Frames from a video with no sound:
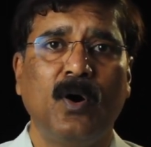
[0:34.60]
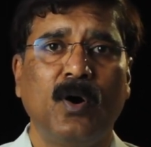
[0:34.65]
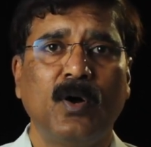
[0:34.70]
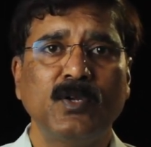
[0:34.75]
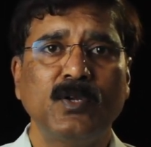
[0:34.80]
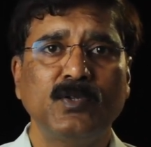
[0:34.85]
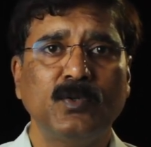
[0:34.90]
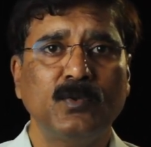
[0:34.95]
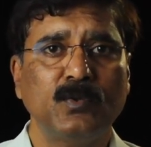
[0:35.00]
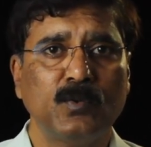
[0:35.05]

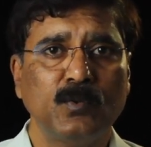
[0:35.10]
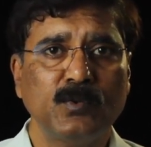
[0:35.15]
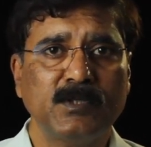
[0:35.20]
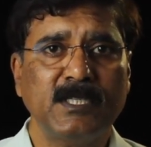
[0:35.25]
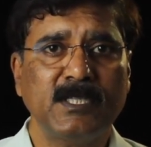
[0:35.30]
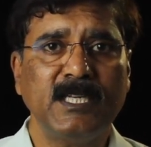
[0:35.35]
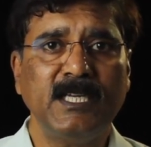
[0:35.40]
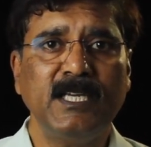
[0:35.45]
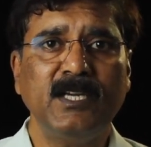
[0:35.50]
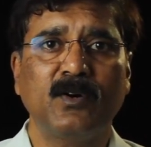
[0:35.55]
और जो
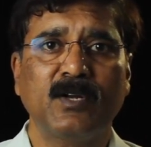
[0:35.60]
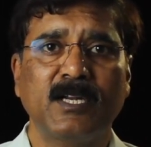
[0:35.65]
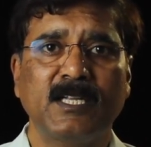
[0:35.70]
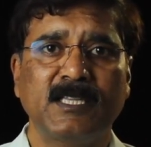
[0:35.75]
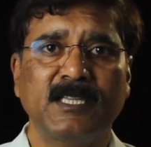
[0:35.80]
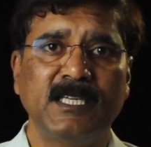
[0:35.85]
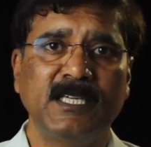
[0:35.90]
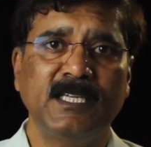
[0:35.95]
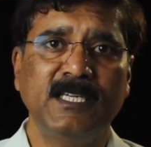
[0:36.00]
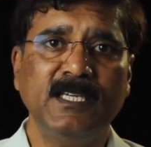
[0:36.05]
दूसरी
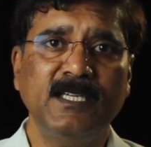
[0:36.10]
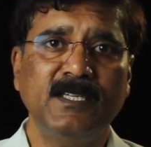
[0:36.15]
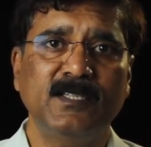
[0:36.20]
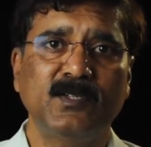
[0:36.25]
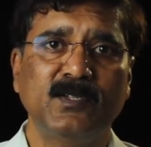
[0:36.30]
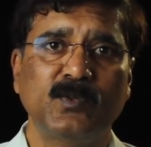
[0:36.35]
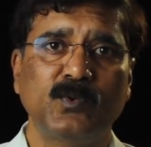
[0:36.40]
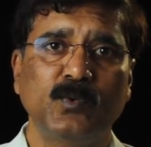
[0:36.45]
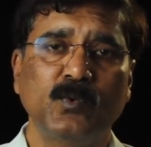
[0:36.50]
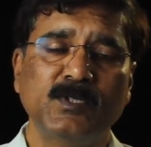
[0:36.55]
औरत थी जो